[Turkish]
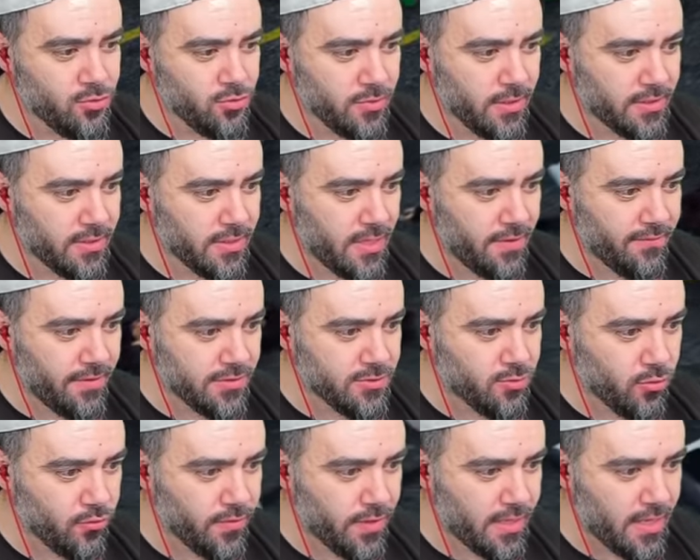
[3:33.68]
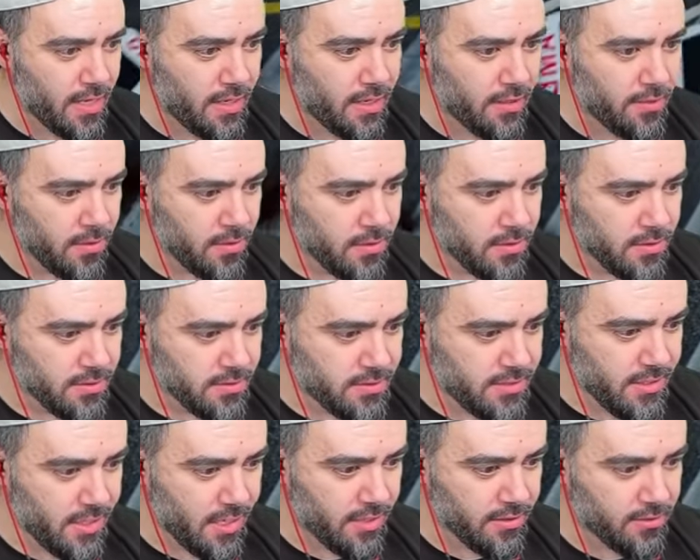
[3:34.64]
Şunlarda ne varsa onları alalım.
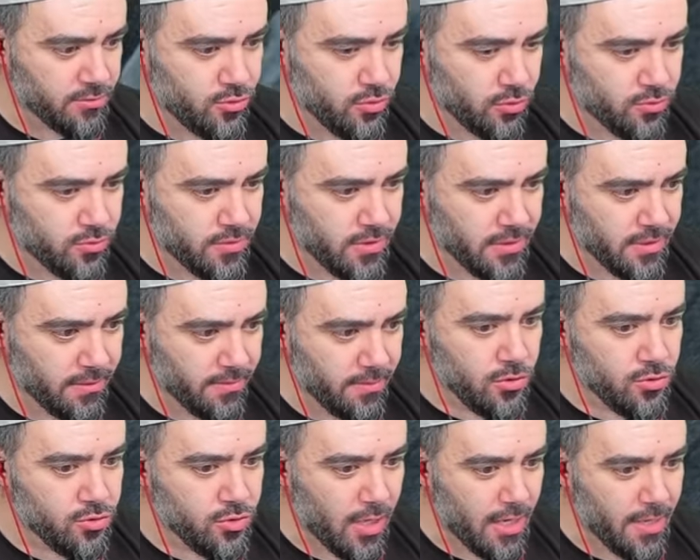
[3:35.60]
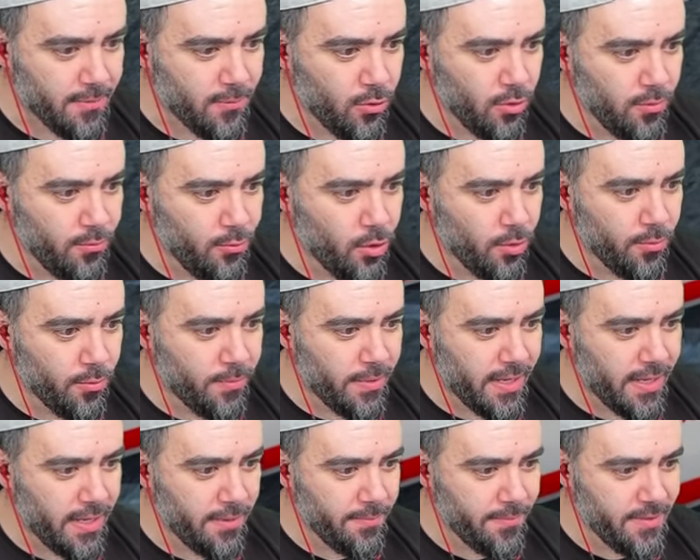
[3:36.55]
Silah aldık çok güzel tamam. Şu araba olmuyor mu
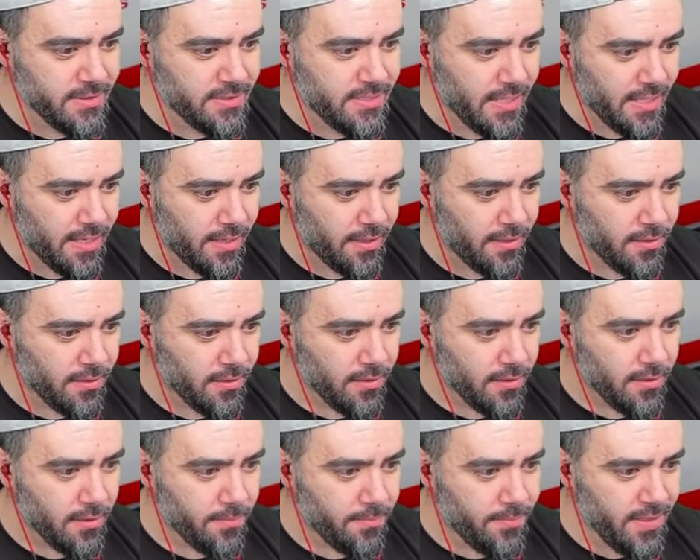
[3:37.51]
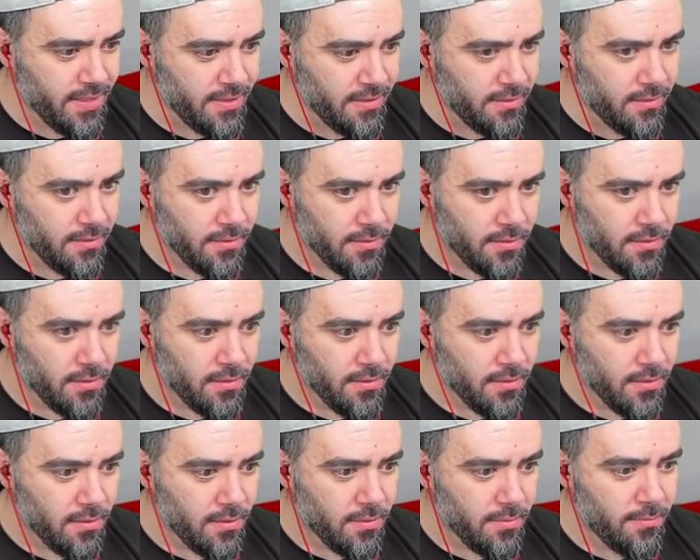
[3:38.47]
be? Binsene. Bin.
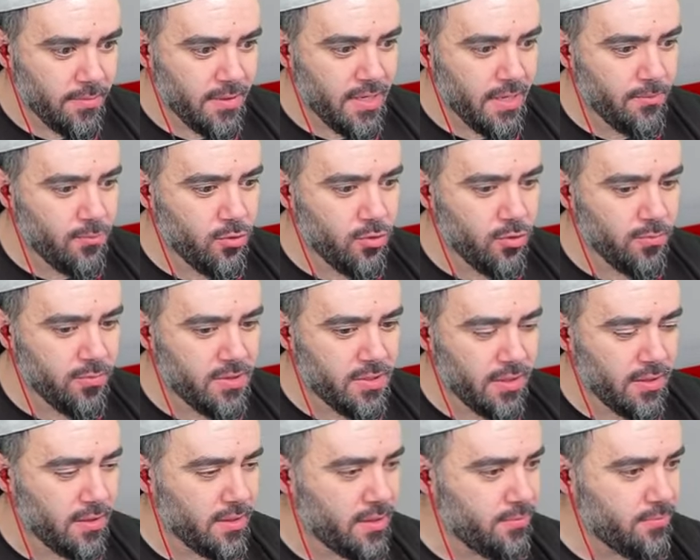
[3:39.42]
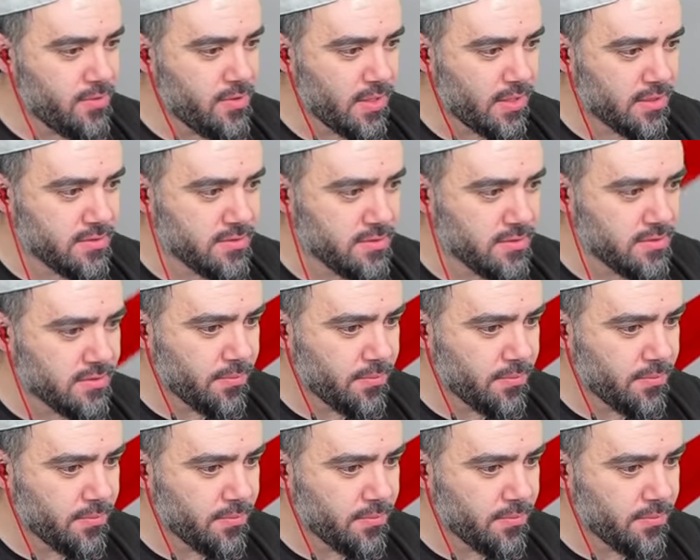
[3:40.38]
Binemiyorum ki. imkansız.